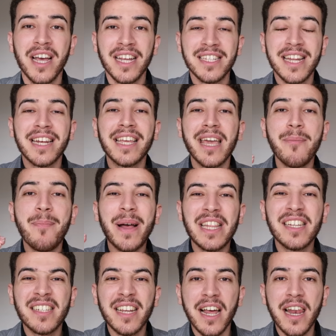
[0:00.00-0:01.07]
Ça ne crée pas
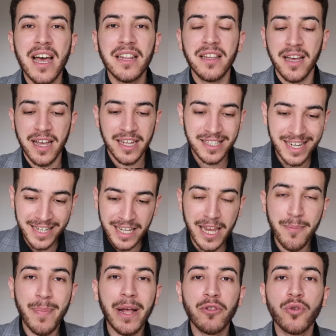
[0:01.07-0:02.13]
d'escalade, ça ne crée
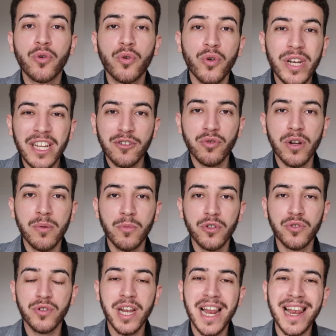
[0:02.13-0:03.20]
pas de connexion
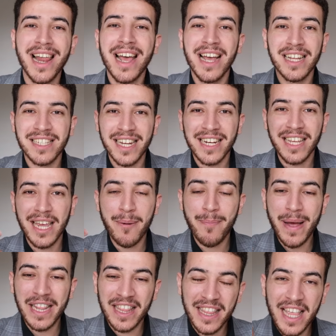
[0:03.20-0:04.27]
émotionnelle, ça ne crée
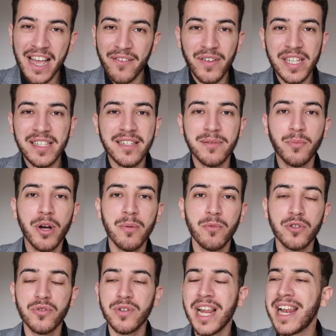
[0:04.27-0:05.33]
pas d'investissement
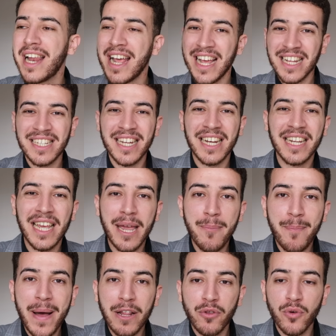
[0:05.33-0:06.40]
émotionnel, ça ne crée
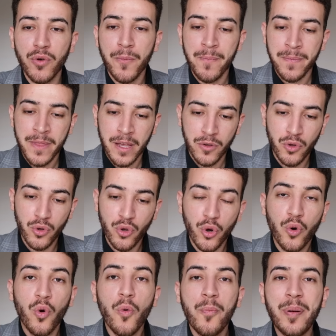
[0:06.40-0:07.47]
pas de, de,
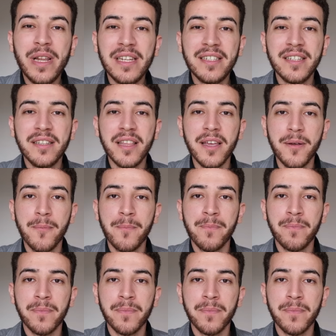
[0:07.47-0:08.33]
complicité.